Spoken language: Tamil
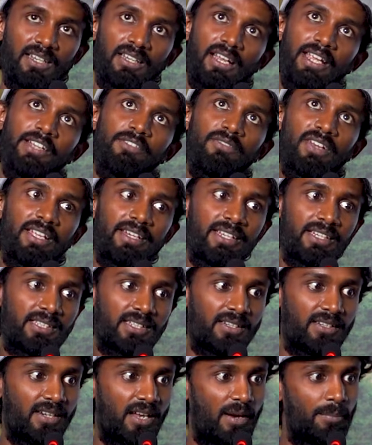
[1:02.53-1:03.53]
லைட்
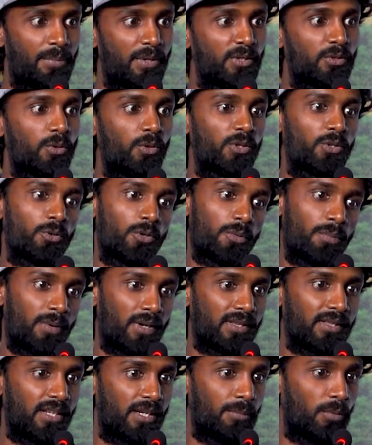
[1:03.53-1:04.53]
வேரியேஷன் அப்படின்னு சொல்லிட்டு ஒரு
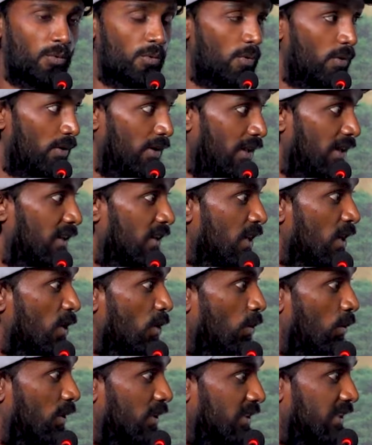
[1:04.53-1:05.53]
படம் தள்ளி போவாங்க
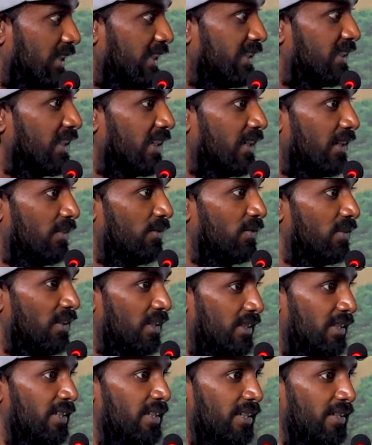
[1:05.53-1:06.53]
ஒரு சீசன்
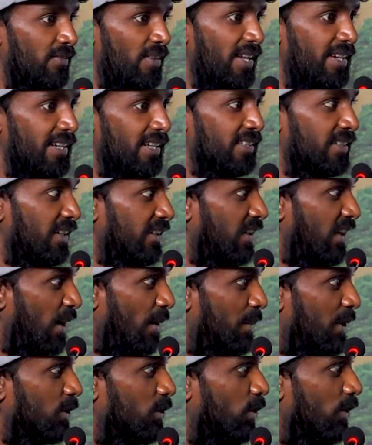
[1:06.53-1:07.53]
வந்து வேரியேஷன்
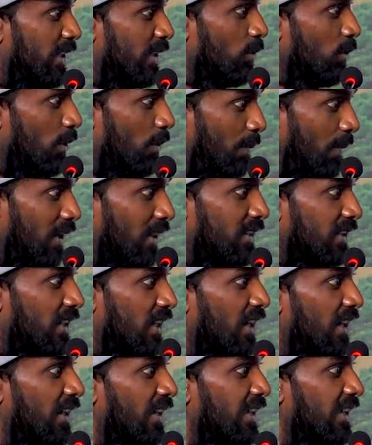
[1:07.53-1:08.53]
அப்படின்னு சொல்லிட்டு ஒரு
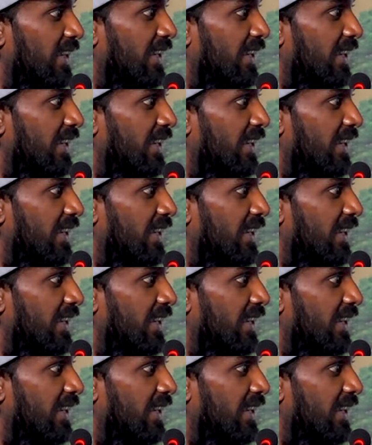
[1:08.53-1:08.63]
படத்துக்காக